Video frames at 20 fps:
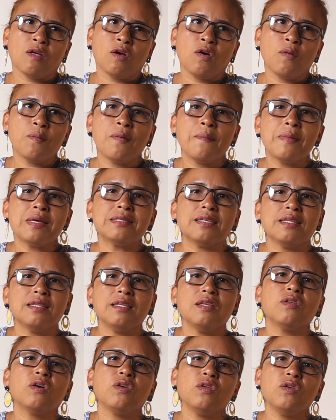¿Cómo me he
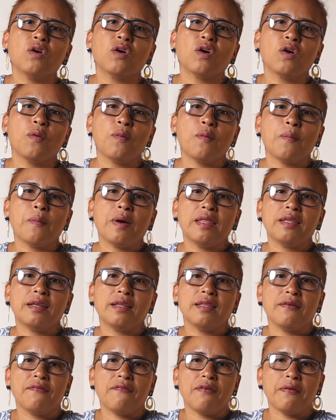sentido yo como
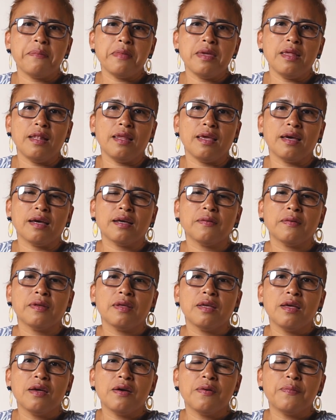madre de familia?
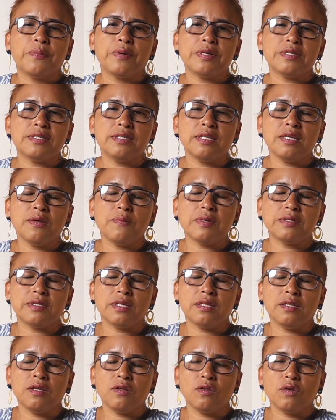Pues sí, me he
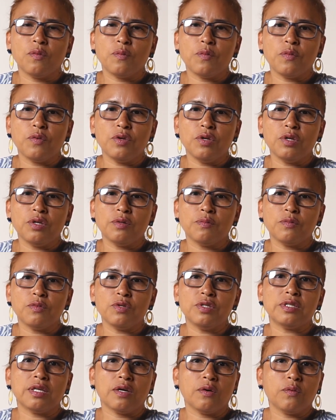sentido muy,
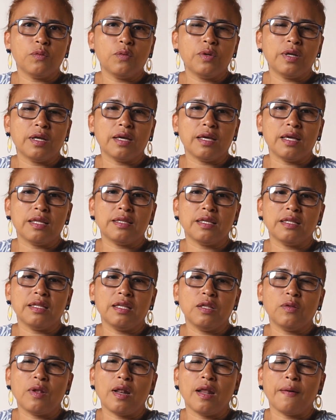muy segura, he
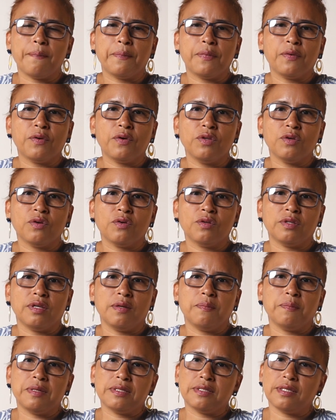tenido el apoyo
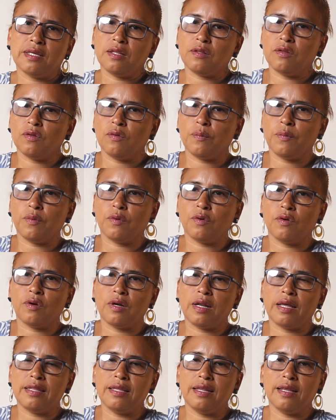empezando por
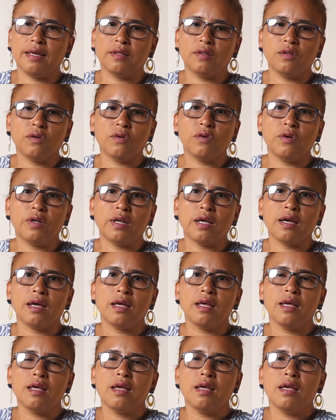la directora,
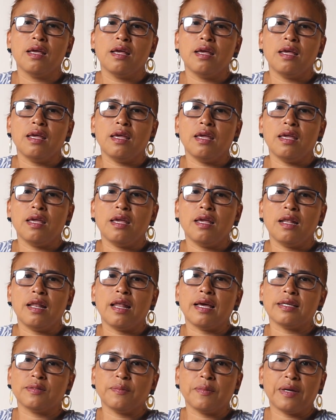eh,
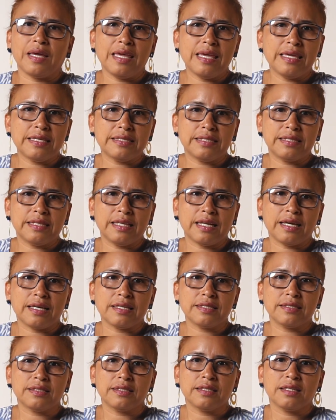las
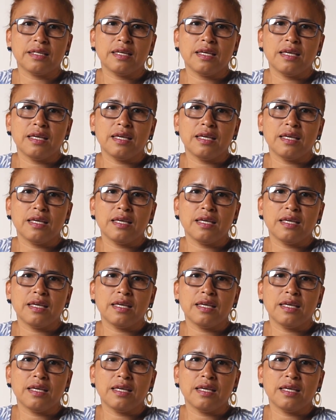maestras,